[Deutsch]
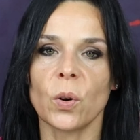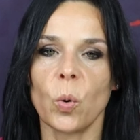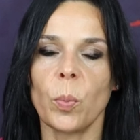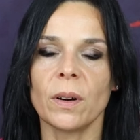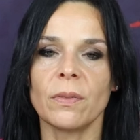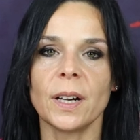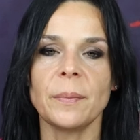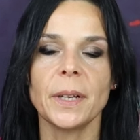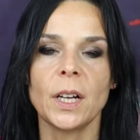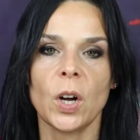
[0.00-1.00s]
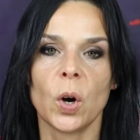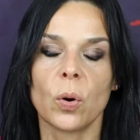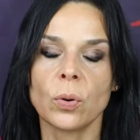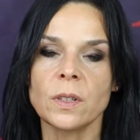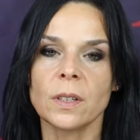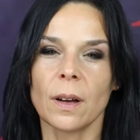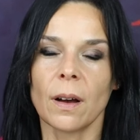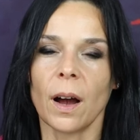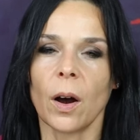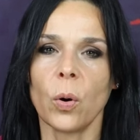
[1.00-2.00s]
der Europawahl und äh,
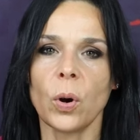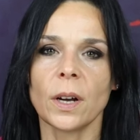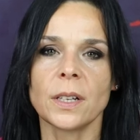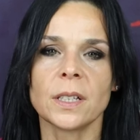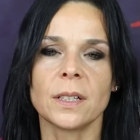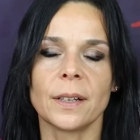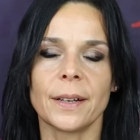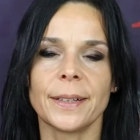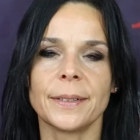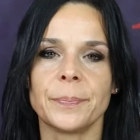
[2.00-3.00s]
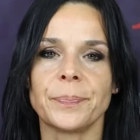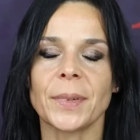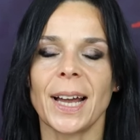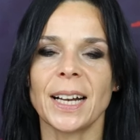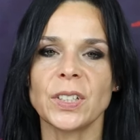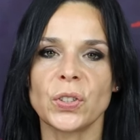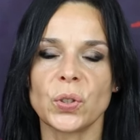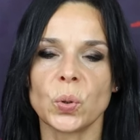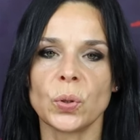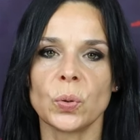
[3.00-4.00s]
auch in den ähm,
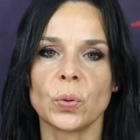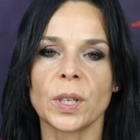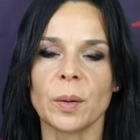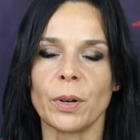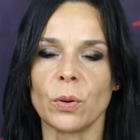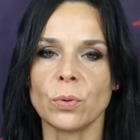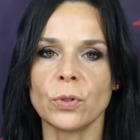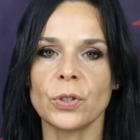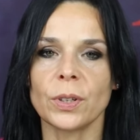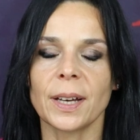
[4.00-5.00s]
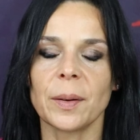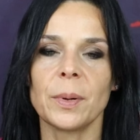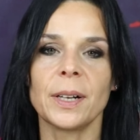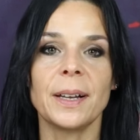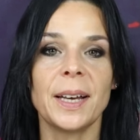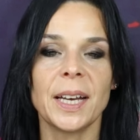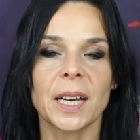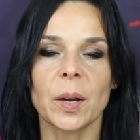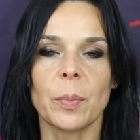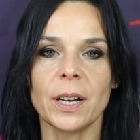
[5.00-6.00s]
Aktionen und rebellionisch, rebell,
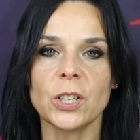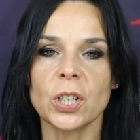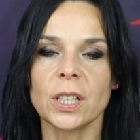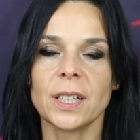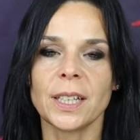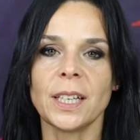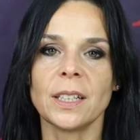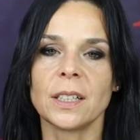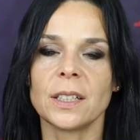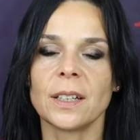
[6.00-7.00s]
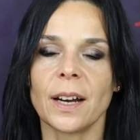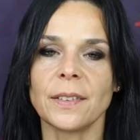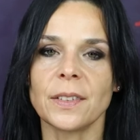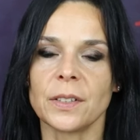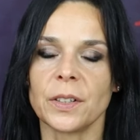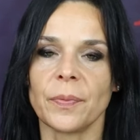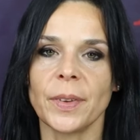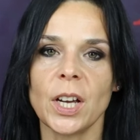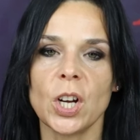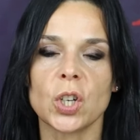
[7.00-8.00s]
rebellischen Energien in den einzelnen
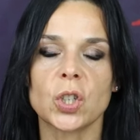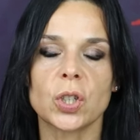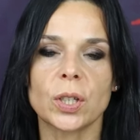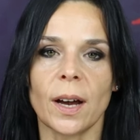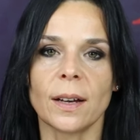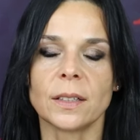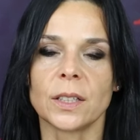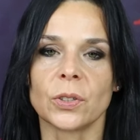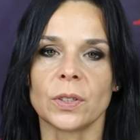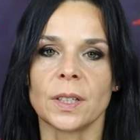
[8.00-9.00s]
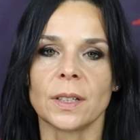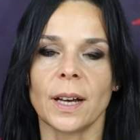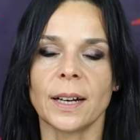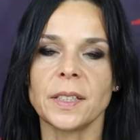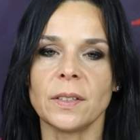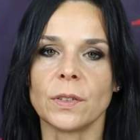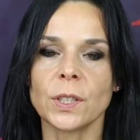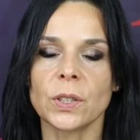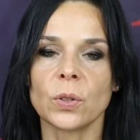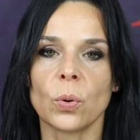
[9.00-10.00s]
Staaten, also in den
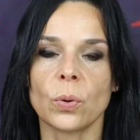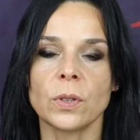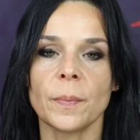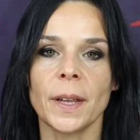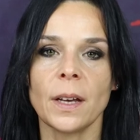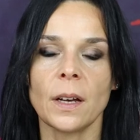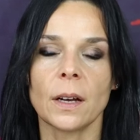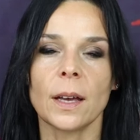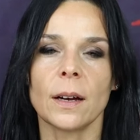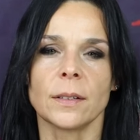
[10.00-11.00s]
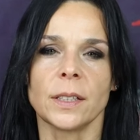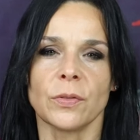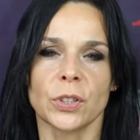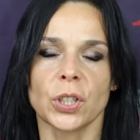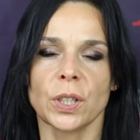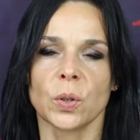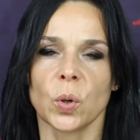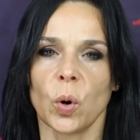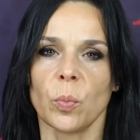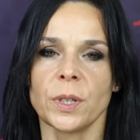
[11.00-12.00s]
Aktivisten und ja, die verschiedenen
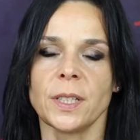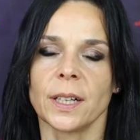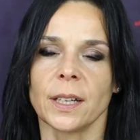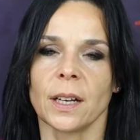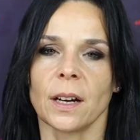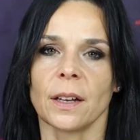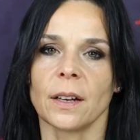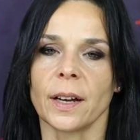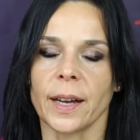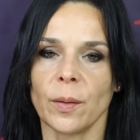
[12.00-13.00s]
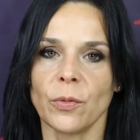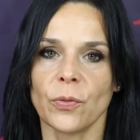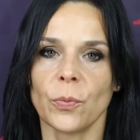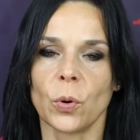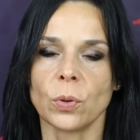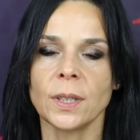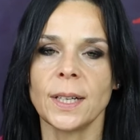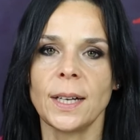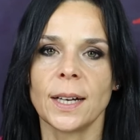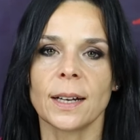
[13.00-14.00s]
Gruppen, die da gegeneinander kämpfen und
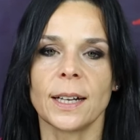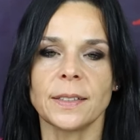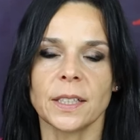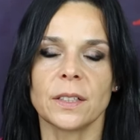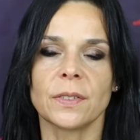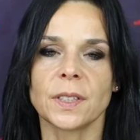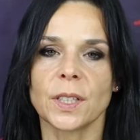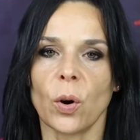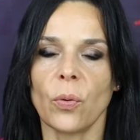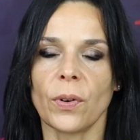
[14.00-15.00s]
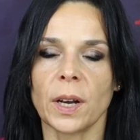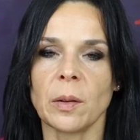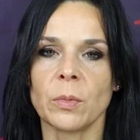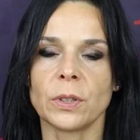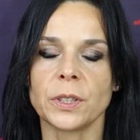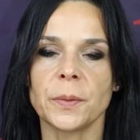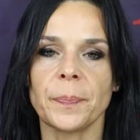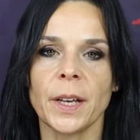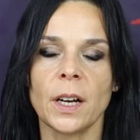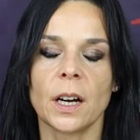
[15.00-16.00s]
gleichzeitig, was ich auch wahrnehme, ist
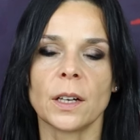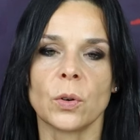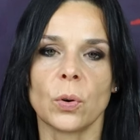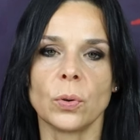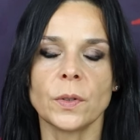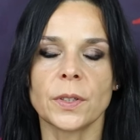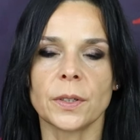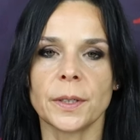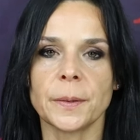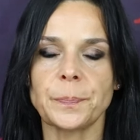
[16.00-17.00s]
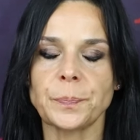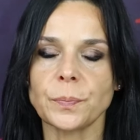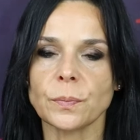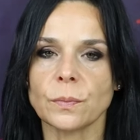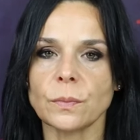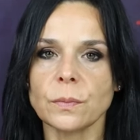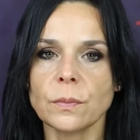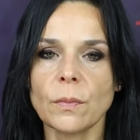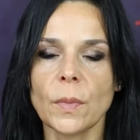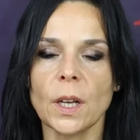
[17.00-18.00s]
eine große
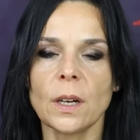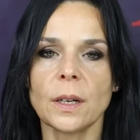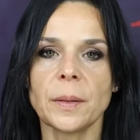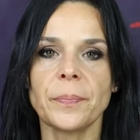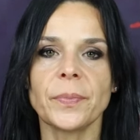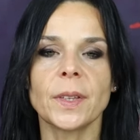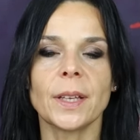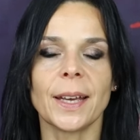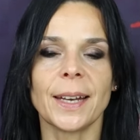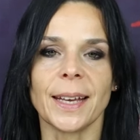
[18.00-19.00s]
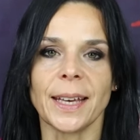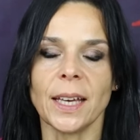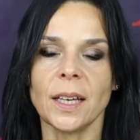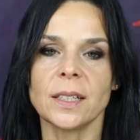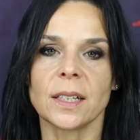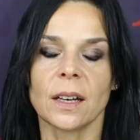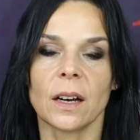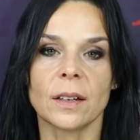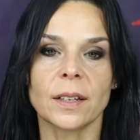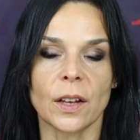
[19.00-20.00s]
ähm, Energie
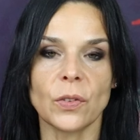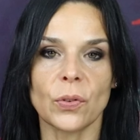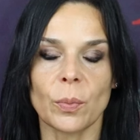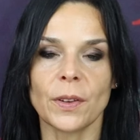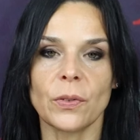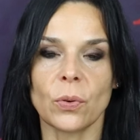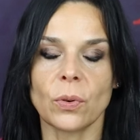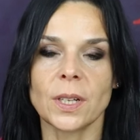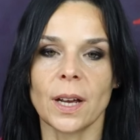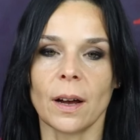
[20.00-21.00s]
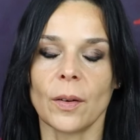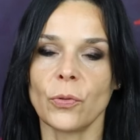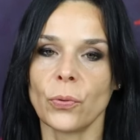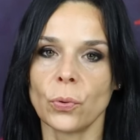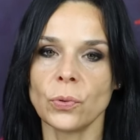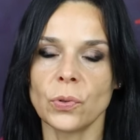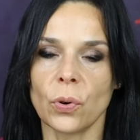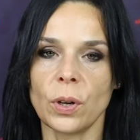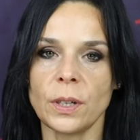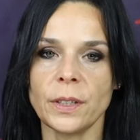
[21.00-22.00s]
der Transformation der
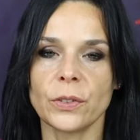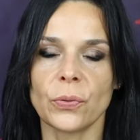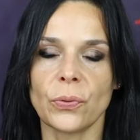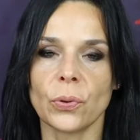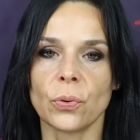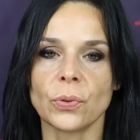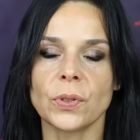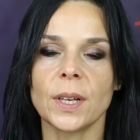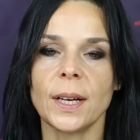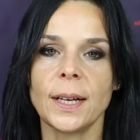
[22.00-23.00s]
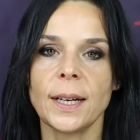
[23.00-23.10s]
Führungsrollen, also Führungs